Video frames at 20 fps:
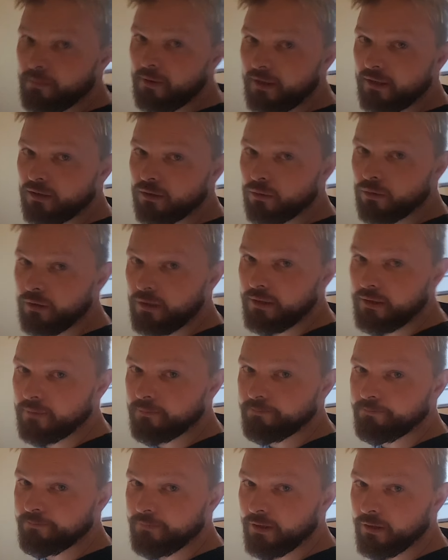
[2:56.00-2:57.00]
Bahn
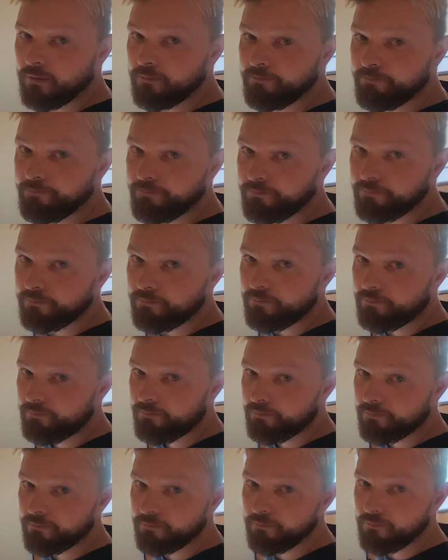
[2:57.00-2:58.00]
rollen. Ne?
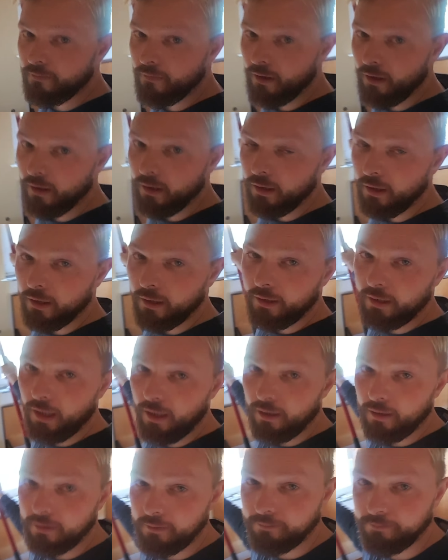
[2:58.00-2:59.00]

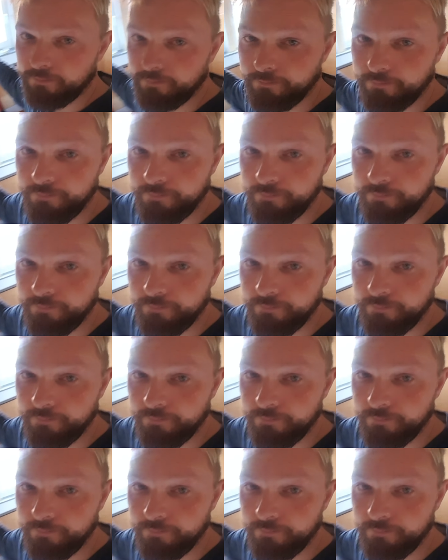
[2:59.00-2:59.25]
Ja.